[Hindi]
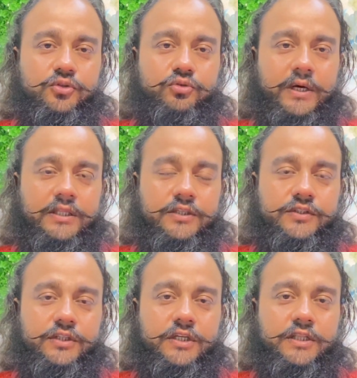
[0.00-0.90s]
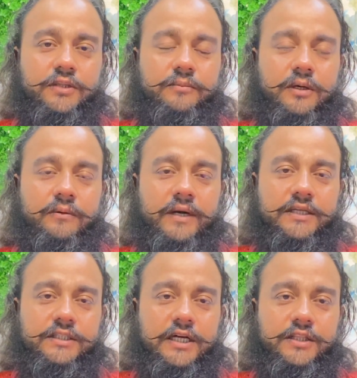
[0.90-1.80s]
द्वादशी के दिन
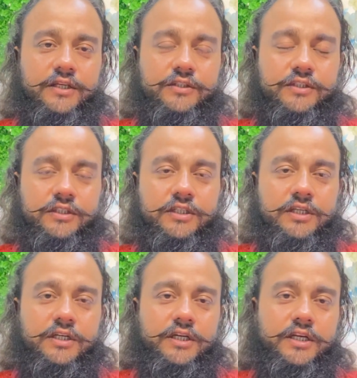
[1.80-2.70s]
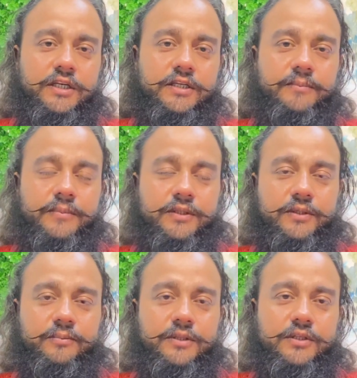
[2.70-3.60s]
भगवान का दर्शन करने के लिए
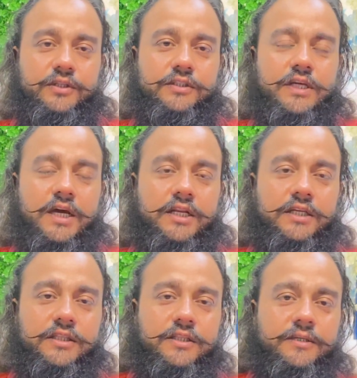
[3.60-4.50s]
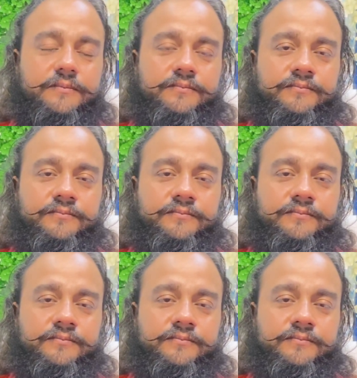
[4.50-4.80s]
पति पत्नी जा रहे थे